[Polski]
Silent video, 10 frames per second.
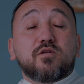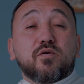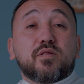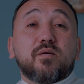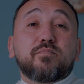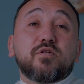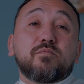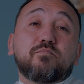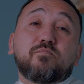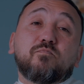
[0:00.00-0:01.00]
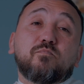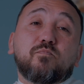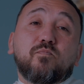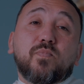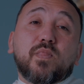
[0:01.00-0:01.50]
dostępny
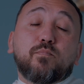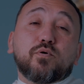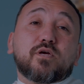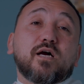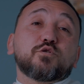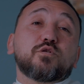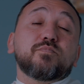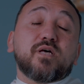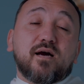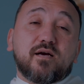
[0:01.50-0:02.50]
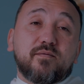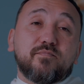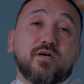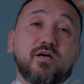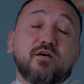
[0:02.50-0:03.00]
pod każdym dachem,
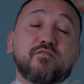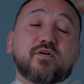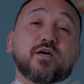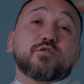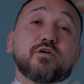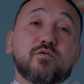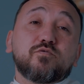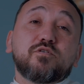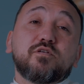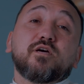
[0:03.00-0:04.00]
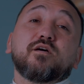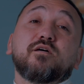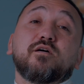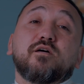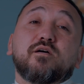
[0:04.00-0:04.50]
w każdej rodzinie.
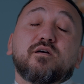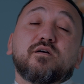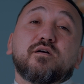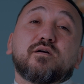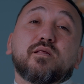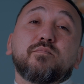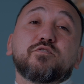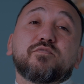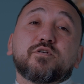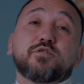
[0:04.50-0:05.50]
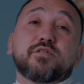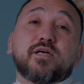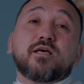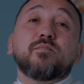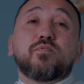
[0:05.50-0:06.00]
E, chcę być wreszcie
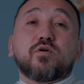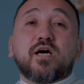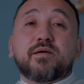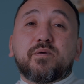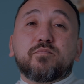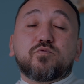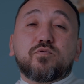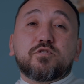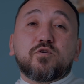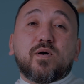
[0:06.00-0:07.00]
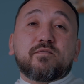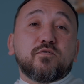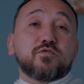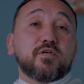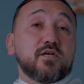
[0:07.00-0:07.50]
takim pokarmem, który się
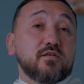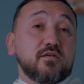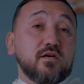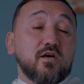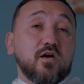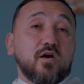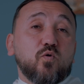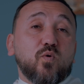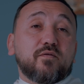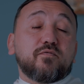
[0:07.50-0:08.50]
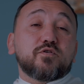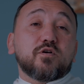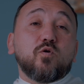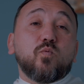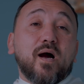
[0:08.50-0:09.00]
łatwo dzieli, łatwo się
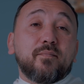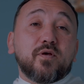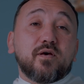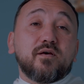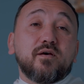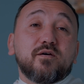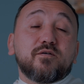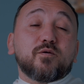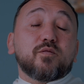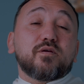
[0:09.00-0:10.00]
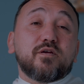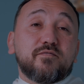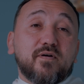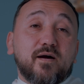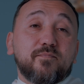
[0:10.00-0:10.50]
go łamie,
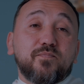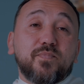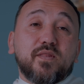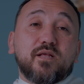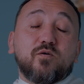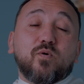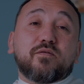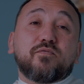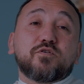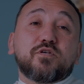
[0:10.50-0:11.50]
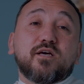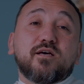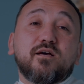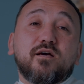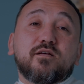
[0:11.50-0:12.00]
rozrywa, łatwo się
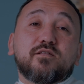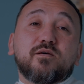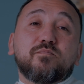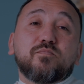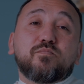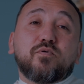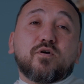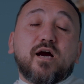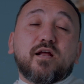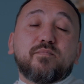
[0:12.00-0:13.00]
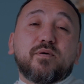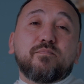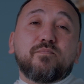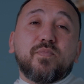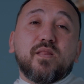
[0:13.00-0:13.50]
tym pokarmem